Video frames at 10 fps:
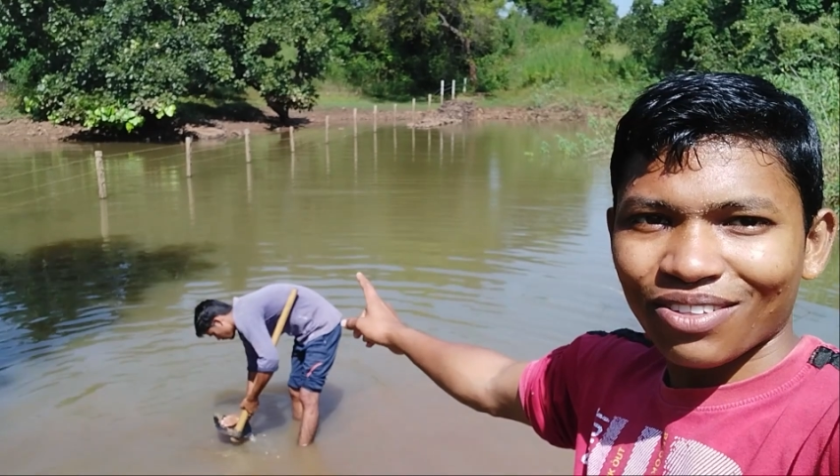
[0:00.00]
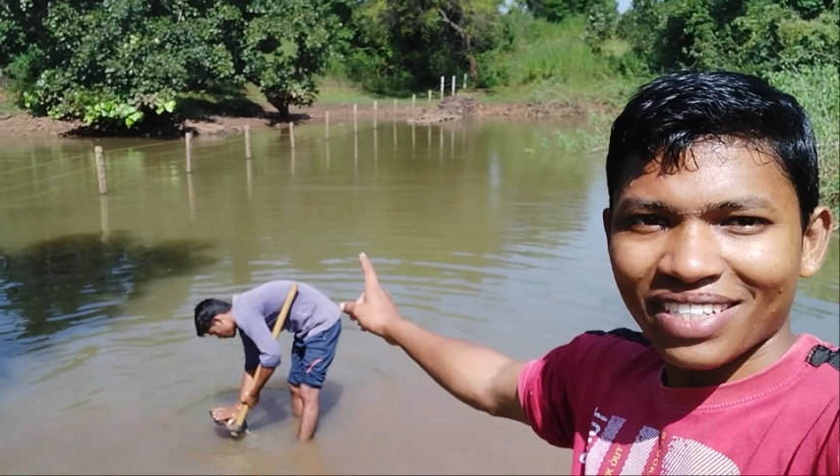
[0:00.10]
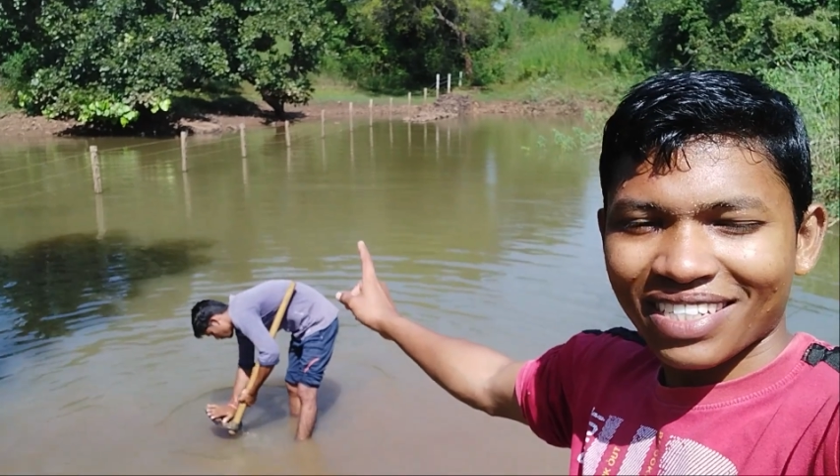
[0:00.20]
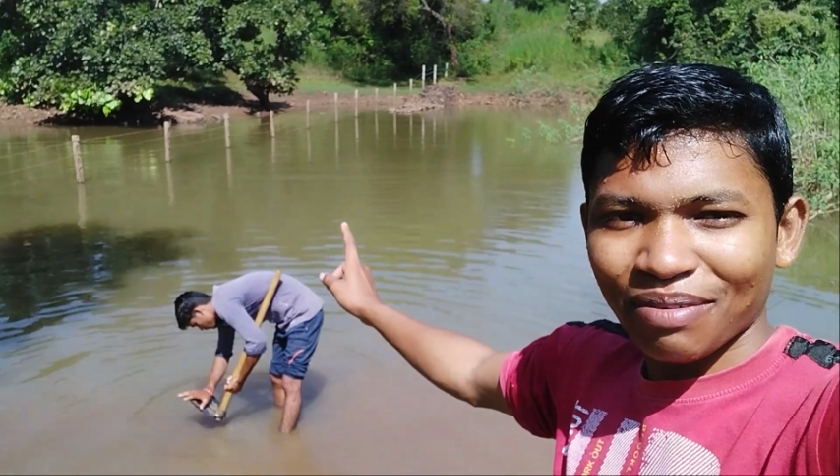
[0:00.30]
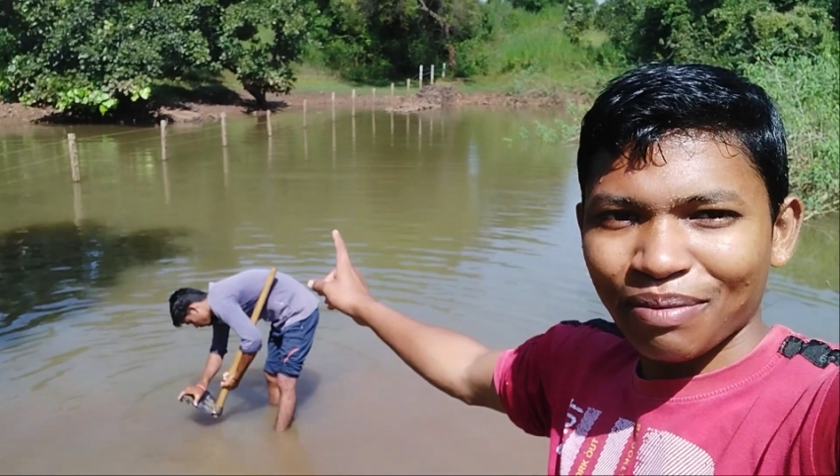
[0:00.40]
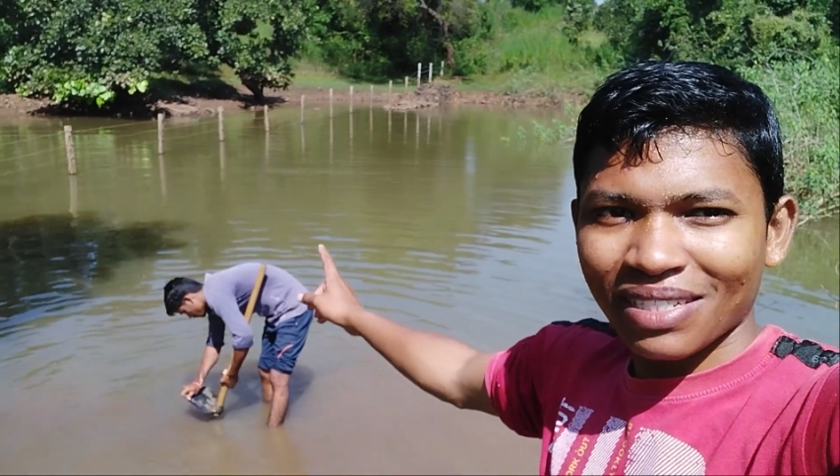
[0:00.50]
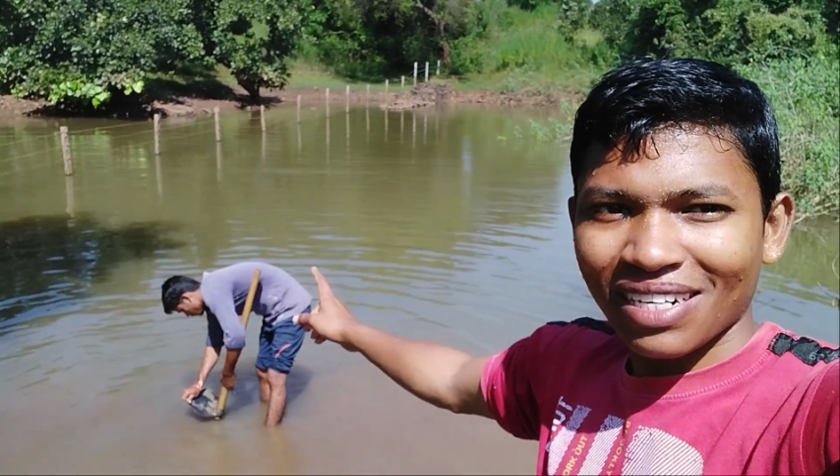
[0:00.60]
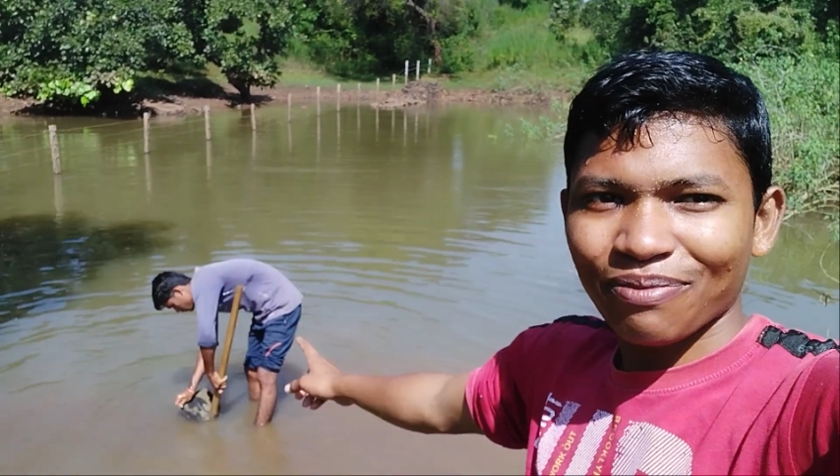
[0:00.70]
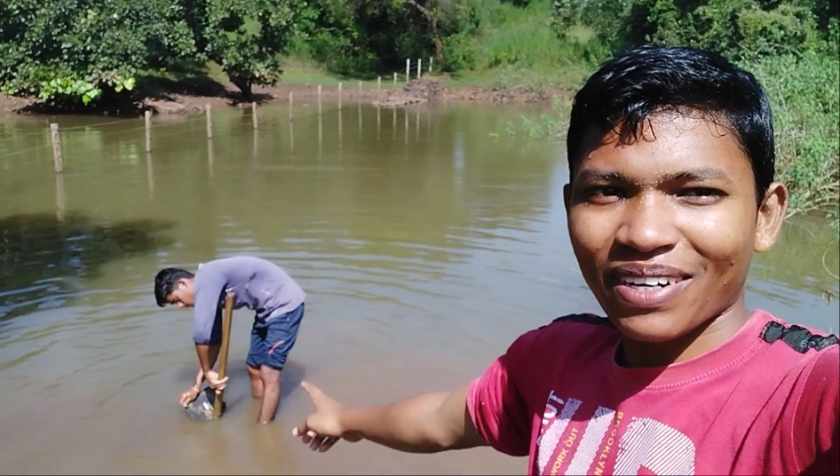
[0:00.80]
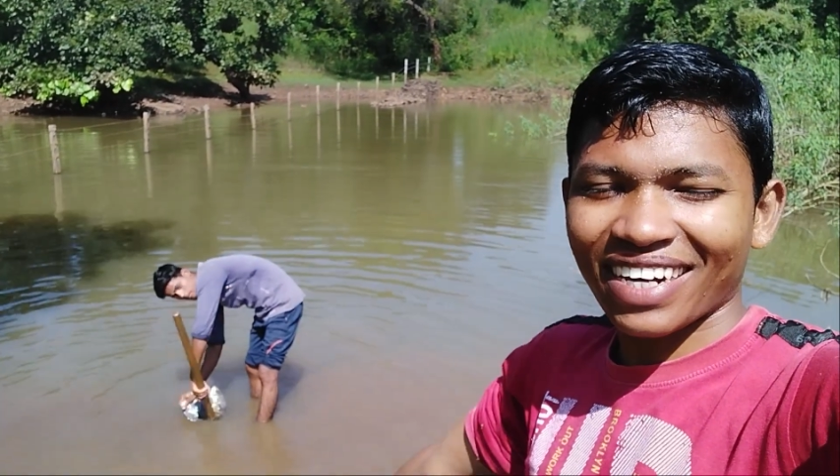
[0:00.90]
तो इसका भी
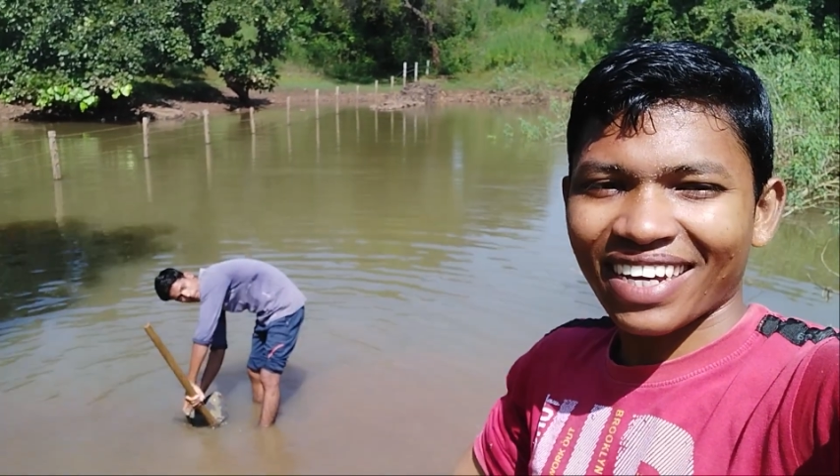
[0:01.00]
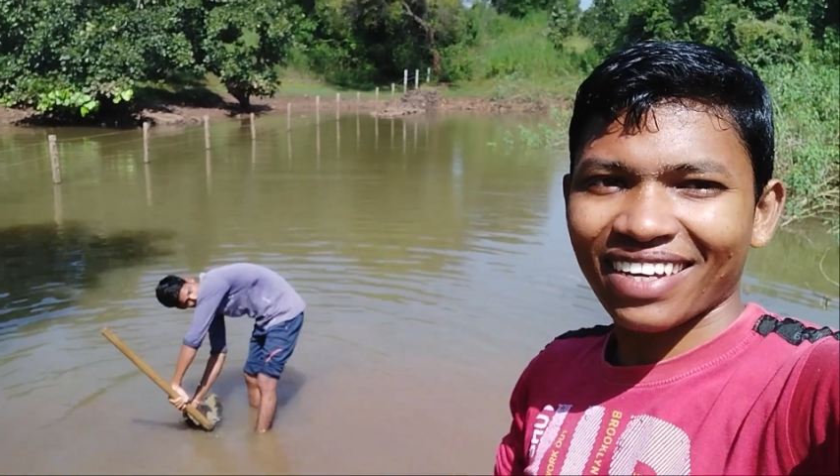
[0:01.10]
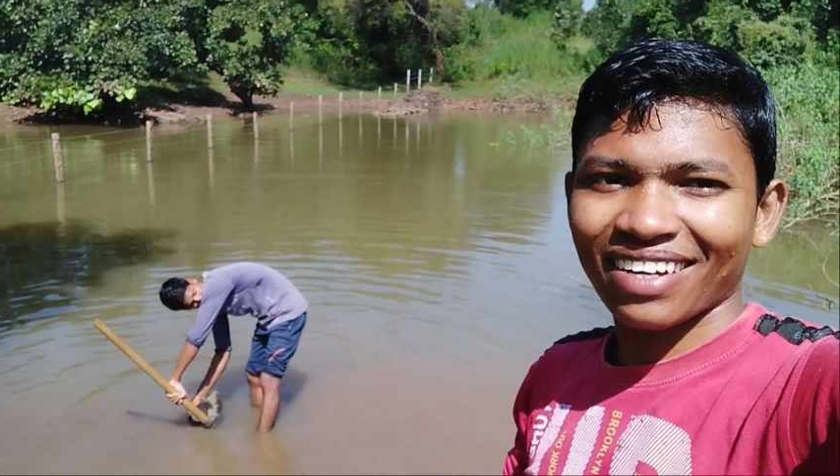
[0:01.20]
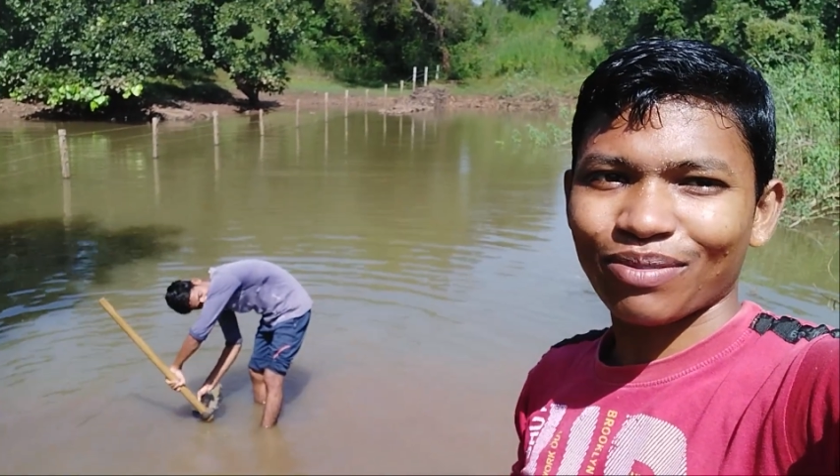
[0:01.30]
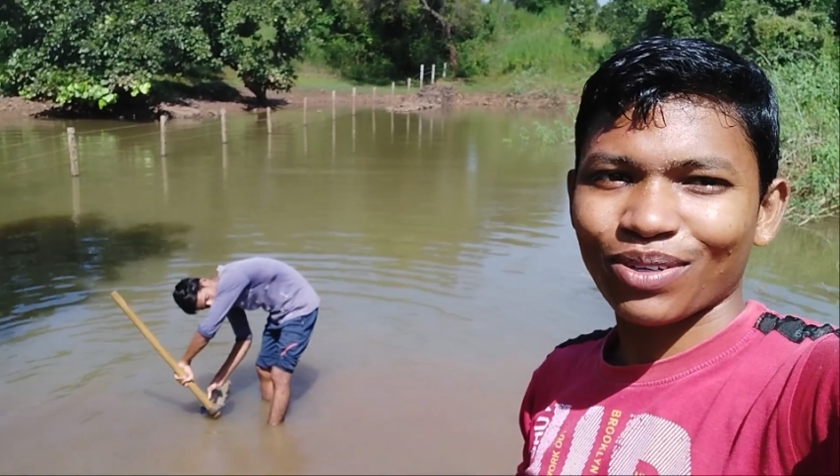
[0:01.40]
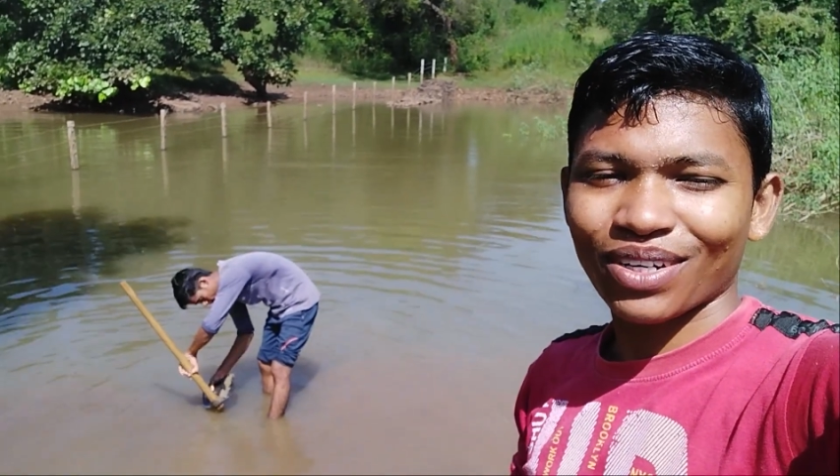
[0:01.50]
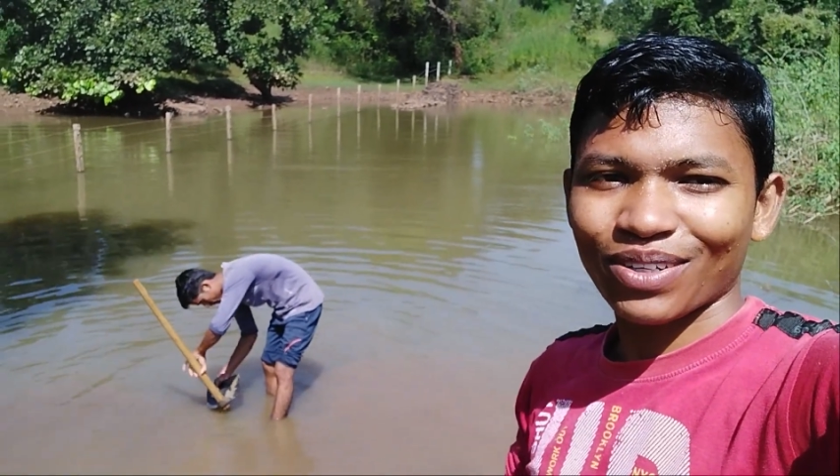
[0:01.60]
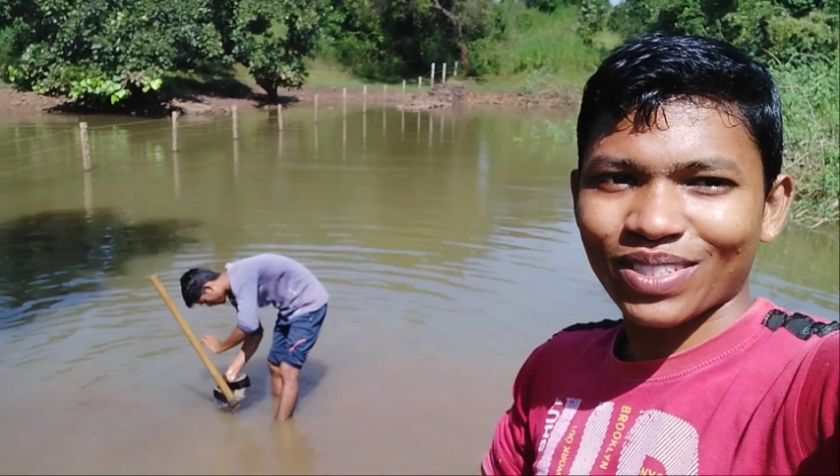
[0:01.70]
मछली पकड़ेंगे हम लोग